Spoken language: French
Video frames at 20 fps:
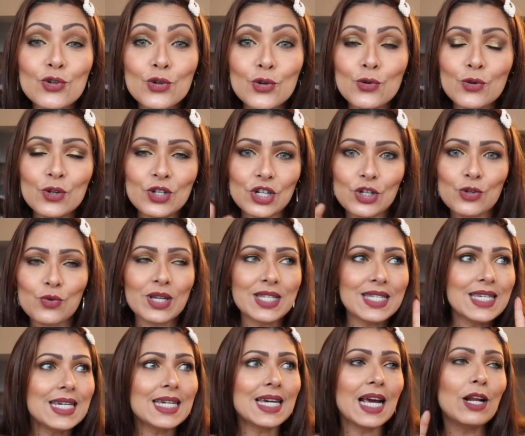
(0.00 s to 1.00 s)
Du coup, j'ai
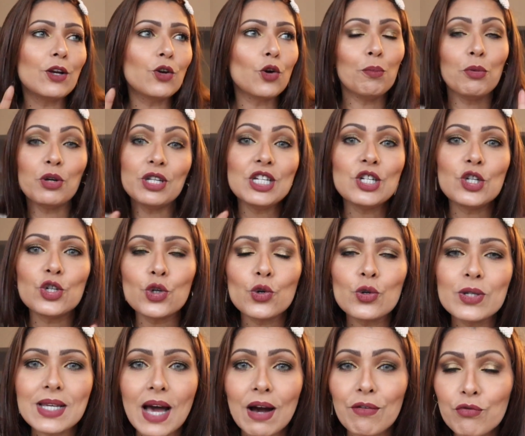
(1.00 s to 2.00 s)
choisi quelques petites
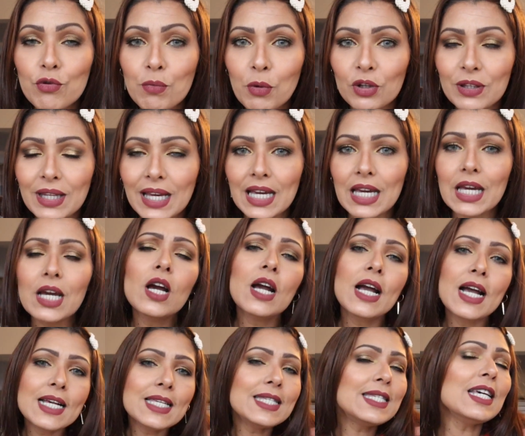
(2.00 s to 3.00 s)
choses à vous montrer.
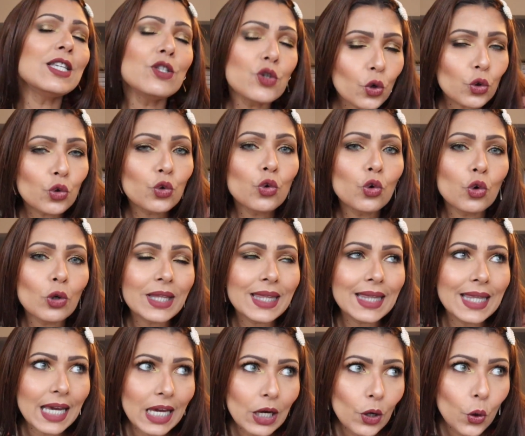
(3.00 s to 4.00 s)
C'est surtout
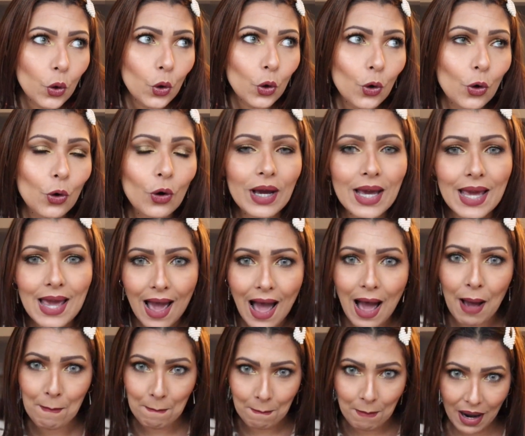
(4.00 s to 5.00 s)
des hauts et
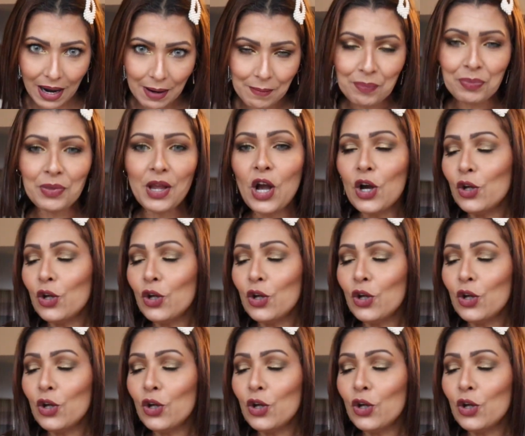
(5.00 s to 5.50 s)
un bas.